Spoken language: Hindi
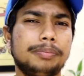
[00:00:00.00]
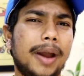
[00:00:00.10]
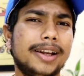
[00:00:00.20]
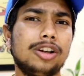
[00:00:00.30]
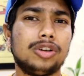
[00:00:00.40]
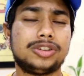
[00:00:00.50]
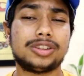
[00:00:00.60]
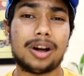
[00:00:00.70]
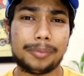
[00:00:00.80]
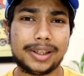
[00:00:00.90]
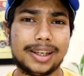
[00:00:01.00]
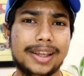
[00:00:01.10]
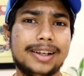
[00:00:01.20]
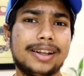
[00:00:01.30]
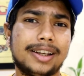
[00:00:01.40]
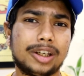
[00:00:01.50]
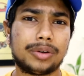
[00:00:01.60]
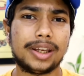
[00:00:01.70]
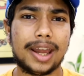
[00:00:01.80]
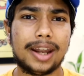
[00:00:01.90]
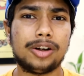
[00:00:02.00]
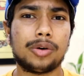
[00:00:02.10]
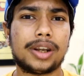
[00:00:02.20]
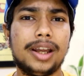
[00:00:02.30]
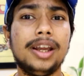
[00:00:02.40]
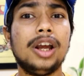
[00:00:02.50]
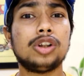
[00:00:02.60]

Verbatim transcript: बाइक लॉन्च अभी नहीं करे क्योंकि एंड हो रहा है